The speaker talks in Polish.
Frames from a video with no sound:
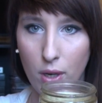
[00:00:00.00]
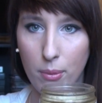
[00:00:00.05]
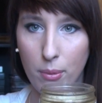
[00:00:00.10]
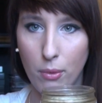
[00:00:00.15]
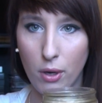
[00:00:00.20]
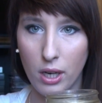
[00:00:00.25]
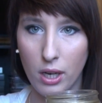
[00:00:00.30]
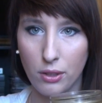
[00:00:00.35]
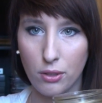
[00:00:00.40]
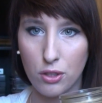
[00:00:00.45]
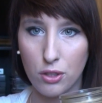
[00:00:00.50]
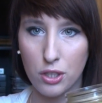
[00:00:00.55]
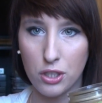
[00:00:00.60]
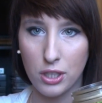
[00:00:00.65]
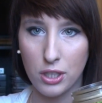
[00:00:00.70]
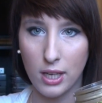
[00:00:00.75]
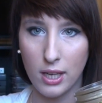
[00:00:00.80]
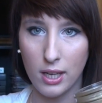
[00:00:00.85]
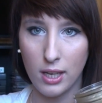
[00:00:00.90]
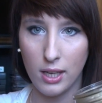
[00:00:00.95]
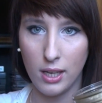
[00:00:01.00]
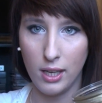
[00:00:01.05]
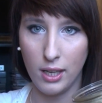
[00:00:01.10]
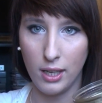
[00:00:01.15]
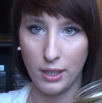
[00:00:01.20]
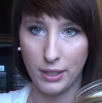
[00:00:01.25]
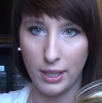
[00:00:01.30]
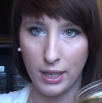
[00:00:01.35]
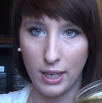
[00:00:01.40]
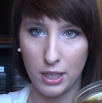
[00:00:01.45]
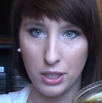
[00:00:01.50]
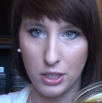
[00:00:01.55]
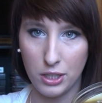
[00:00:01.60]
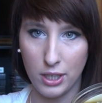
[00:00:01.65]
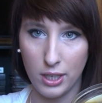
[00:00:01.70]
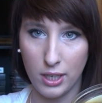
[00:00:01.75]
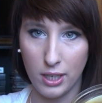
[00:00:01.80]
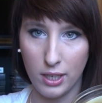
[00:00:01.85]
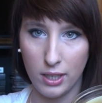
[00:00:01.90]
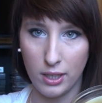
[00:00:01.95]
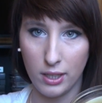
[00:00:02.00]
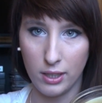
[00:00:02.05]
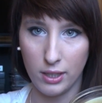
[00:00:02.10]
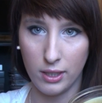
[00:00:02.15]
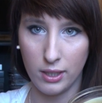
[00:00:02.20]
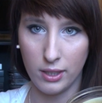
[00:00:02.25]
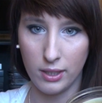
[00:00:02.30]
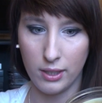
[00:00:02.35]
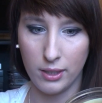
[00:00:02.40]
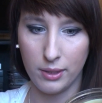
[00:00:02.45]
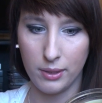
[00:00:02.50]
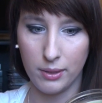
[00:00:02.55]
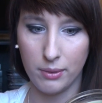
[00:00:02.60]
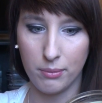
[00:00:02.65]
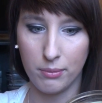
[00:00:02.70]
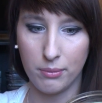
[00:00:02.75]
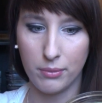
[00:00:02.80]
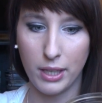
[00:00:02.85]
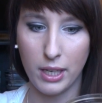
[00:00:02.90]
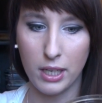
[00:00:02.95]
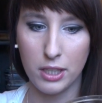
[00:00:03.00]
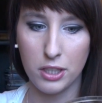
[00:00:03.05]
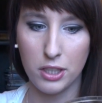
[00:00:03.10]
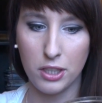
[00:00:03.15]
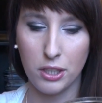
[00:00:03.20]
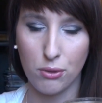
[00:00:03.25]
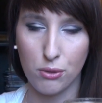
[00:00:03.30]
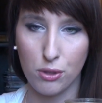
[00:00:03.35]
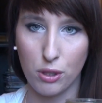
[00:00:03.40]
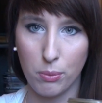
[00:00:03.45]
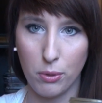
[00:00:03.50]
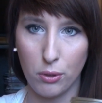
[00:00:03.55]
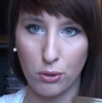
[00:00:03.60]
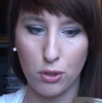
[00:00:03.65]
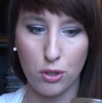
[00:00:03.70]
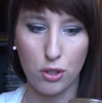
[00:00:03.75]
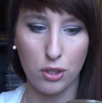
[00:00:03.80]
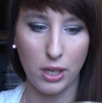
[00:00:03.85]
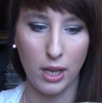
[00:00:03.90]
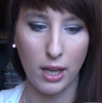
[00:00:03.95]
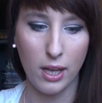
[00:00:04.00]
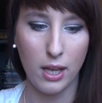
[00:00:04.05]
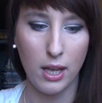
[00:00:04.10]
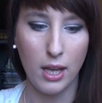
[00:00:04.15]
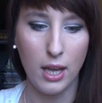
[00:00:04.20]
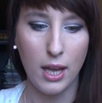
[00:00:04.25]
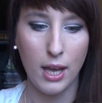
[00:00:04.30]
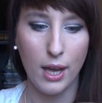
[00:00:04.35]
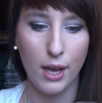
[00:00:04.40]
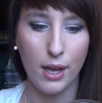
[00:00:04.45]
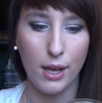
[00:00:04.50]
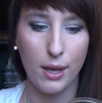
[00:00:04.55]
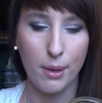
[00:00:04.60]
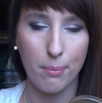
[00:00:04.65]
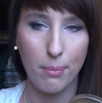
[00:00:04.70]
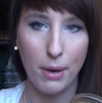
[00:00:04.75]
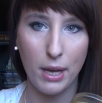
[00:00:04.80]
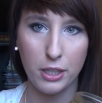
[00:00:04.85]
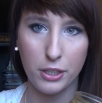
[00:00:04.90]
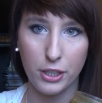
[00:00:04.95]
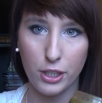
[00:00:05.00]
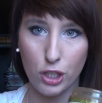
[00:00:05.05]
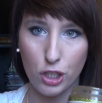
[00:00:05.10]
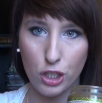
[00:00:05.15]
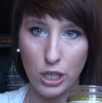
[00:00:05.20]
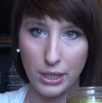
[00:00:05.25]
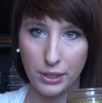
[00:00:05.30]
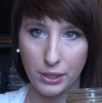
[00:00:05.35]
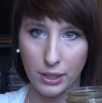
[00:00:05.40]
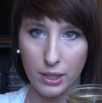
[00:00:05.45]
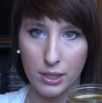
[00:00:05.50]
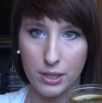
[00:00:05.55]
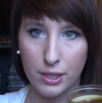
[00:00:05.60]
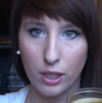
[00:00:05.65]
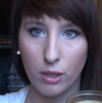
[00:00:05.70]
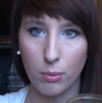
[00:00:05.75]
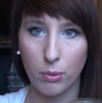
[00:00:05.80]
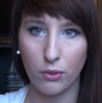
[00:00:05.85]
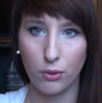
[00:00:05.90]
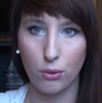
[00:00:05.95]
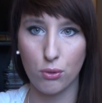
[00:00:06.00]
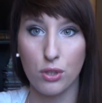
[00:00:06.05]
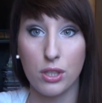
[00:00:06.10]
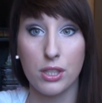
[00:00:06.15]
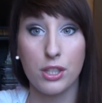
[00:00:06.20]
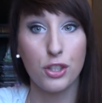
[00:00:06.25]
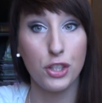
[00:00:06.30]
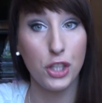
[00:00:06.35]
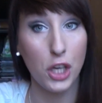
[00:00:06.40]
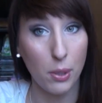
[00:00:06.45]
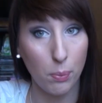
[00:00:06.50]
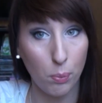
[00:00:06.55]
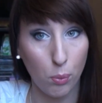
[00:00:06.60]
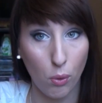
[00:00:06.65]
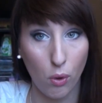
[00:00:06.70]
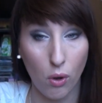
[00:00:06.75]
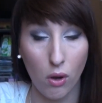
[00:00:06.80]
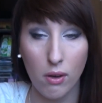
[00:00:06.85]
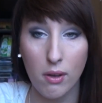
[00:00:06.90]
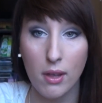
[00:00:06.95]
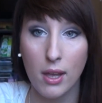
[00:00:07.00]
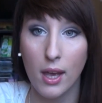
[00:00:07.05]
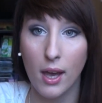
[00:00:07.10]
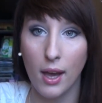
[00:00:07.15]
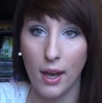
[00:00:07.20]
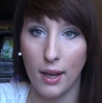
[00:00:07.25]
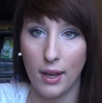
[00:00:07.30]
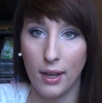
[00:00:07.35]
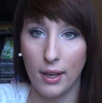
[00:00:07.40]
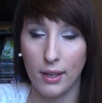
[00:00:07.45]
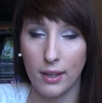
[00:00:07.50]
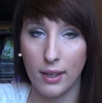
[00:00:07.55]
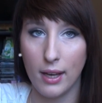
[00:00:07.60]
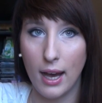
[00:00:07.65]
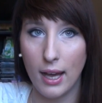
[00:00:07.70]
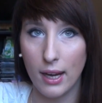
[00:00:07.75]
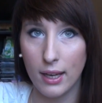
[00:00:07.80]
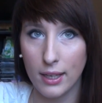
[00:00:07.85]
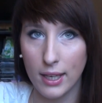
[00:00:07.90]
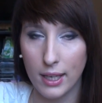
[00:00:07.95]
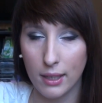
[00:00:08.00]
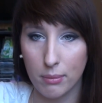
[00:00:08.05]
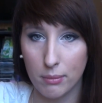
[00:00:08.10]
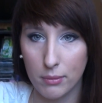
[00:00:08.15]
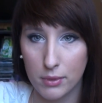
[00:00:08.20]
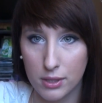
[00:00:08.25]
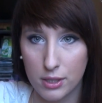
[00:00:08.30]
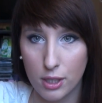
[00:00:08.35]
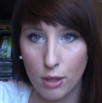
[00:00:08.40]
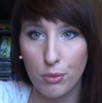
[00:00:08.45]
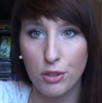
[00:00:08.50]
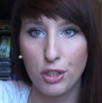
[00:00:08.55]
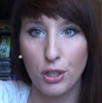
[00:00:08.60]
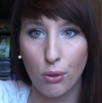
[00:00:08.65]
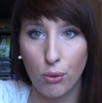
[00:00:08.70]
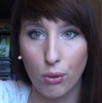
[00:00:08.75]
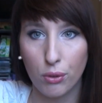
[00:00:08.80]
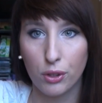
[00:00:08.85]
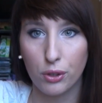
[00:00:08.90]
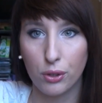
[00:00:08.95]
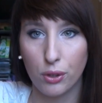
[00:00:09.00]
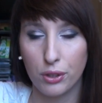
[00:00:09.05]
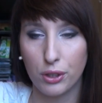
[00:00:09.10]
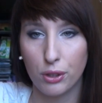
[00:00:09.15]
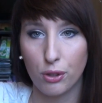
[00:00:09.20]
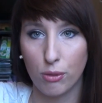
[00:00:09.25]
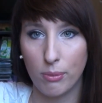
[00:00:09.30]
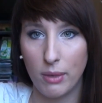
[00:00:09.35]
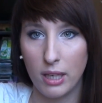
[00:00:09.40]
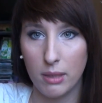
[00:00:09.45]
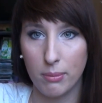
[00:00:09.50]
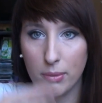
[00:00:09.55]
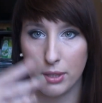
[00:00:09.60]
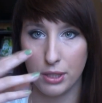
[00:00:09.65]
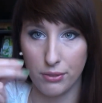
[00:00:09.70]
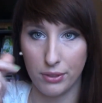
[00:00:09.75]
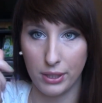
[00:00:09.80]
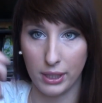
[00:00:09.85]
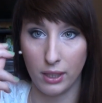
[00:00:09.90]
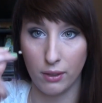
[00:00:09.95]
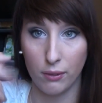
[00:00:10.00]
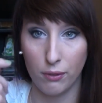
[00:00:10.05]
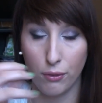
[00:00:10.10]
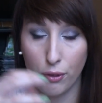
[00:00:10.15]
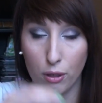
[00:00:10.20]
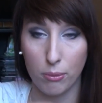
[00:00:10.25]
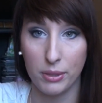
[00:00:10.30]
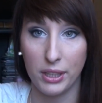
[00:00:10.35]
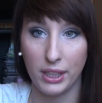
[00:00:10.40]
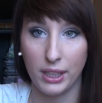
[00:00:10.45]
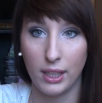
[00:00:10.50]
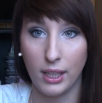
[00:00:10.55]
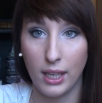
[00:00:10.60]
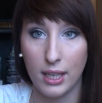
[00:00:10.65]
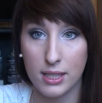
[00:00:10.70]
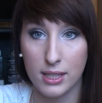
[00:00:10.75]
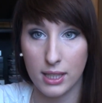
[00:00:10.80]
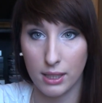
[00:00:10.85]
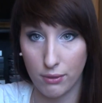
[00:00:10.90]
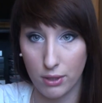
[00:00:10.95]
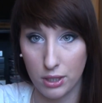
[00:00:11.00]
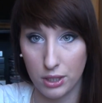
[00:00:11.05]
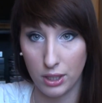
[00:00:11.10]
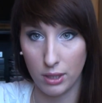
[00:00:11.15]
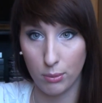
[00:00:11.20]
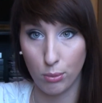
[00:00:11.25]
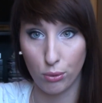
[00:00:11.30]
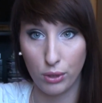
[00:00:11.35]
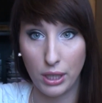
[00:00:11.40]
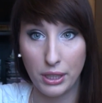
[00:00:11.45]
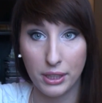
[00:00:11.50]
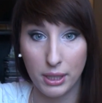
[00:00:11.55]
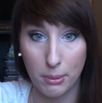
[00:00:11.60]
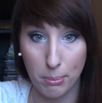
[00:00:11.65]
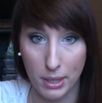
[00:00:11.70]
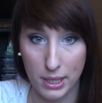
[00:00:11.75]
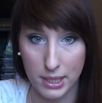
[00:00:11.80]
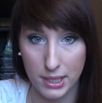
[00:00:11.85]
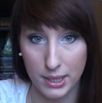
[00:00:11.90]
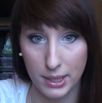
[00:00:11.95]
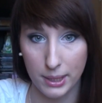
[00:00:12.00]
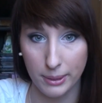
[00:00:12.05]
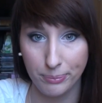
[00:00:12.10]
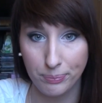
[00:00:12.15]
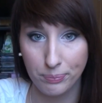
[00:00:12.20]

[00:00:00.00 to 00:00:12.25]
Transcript: moje troszeczkę na razie, na razie się zrobiło troszeczkę bardziej rzadkie z tego powodu, że jest ciepło, ale jak zrobi się chłodno, to ono normalnie będzie takiej formy takiej gęstej właśnie brunatnej pasty.